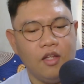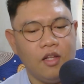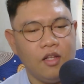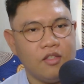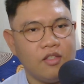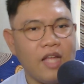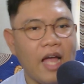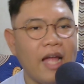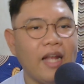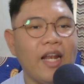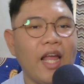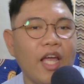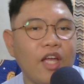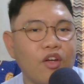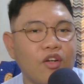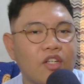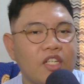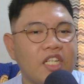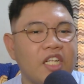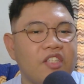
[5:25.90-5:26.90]
Sana
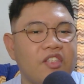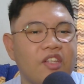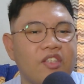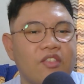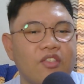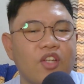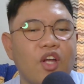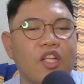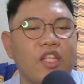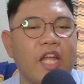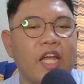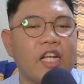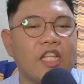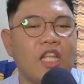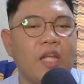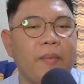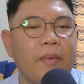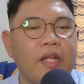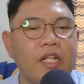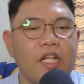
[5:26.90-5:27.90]
yung recess nyo
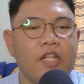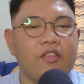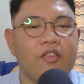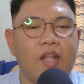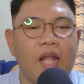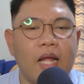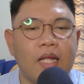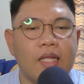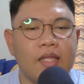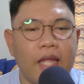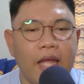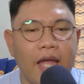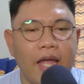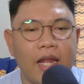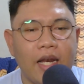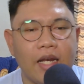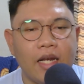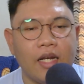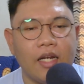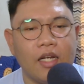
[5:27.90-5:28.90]
30 minutes lang
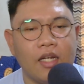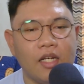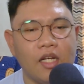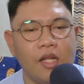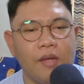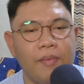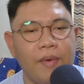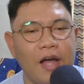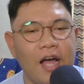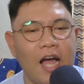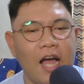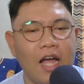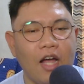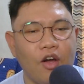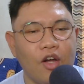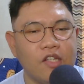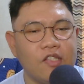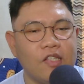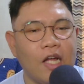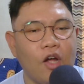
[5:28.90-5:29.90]
din. Di ba?
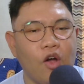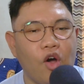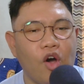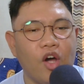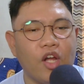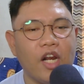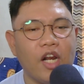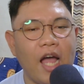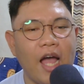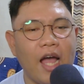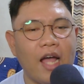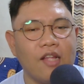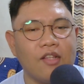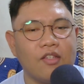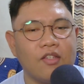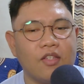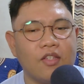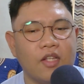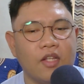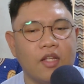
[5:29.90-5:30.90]
O isang oras.
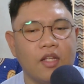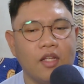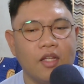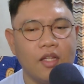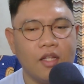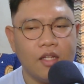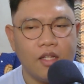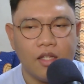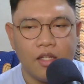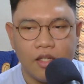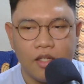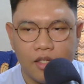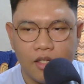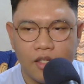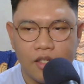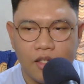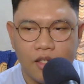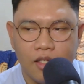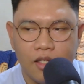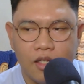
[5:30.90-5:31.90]

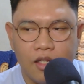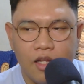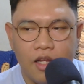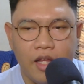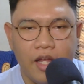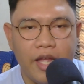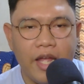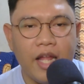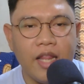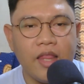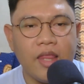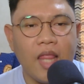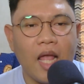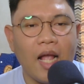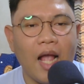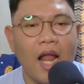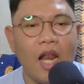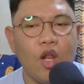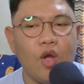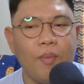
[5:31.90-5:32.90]
Eh,
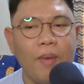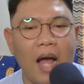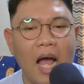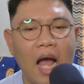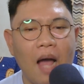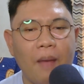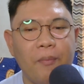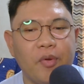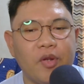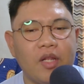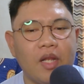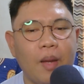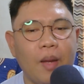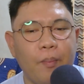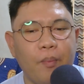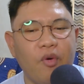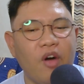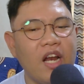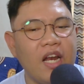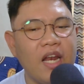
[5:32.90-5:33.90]
tagal, umaabot ng
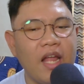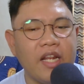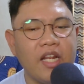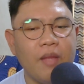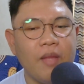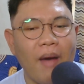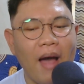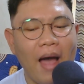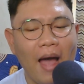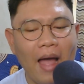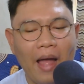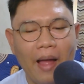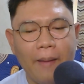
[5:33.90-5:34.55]
buwan eh, di ba?